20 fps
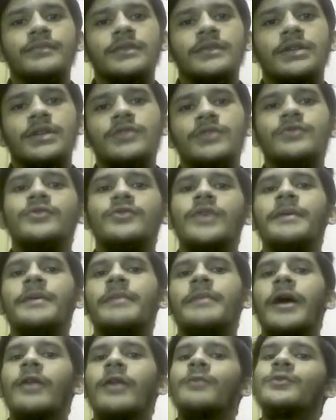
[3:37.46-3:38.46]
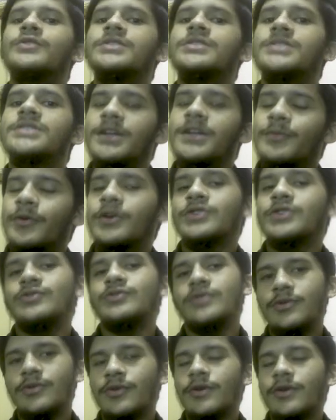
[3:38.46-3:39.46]
কিন্তু আপনি ভালো প্রতিষ্ঠানে
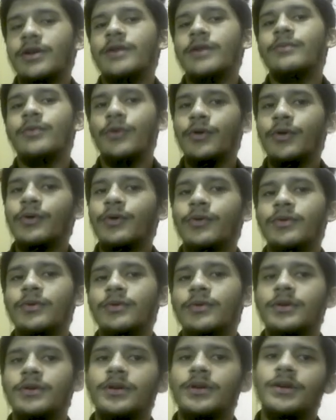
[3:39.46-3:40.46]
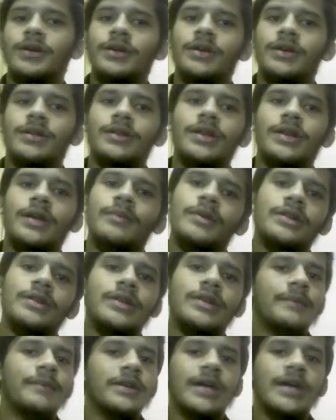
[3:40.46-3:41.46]
পড়াশোনার করার পরেও তার মানে তো
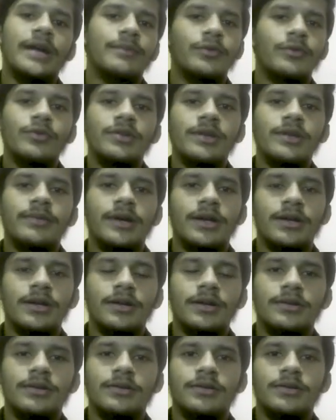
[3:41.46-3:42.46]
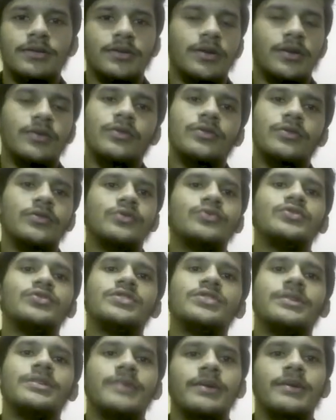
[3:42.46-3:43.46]
আপনি খারাপ করতে পারেন তখন তো দোষ
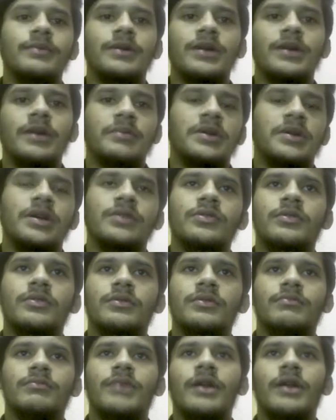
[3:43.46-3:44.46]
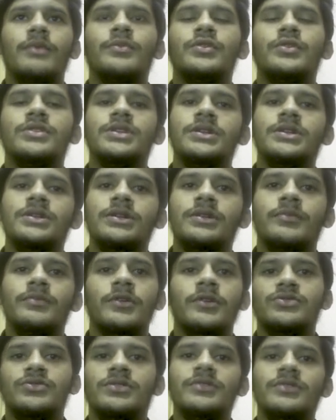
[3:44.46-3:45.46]
দিতে পারবেন না আমি এত ভালো পলিটেকনিক্যালে
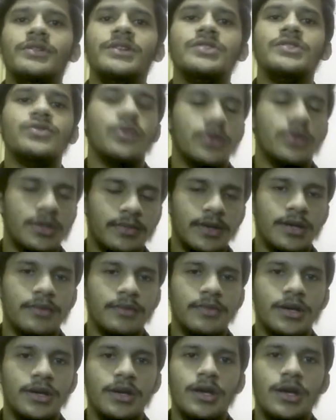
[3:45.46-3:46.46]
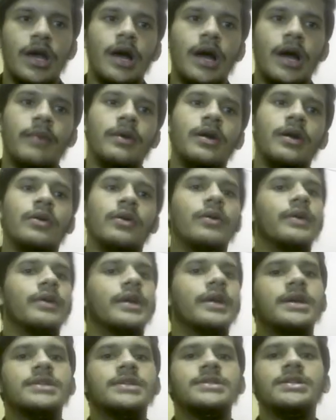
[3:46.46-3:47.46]
পড়াশোনা করে কিছু হতে পারলাম আবার
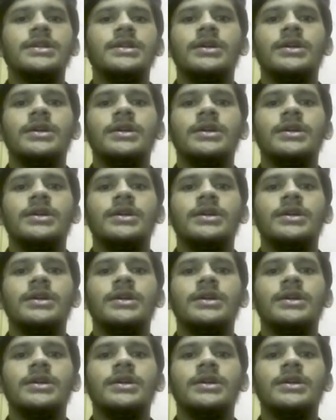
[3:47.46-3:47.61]
অনেকে আছে